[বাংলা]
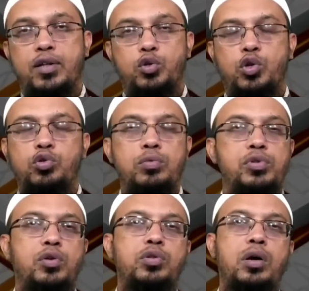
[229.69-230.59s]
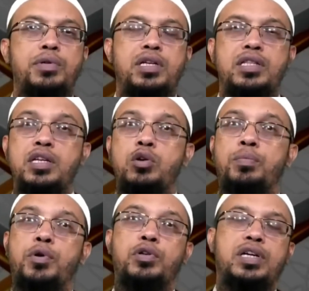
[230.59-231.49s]
এত শক্ত মোজা হতে হবে যেটা দীর্ঘ
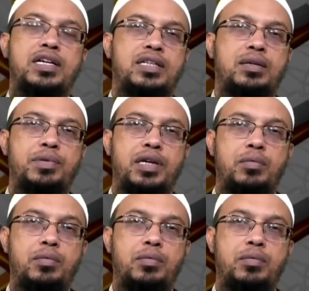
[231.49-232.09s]
পথ হাঁটা যাবে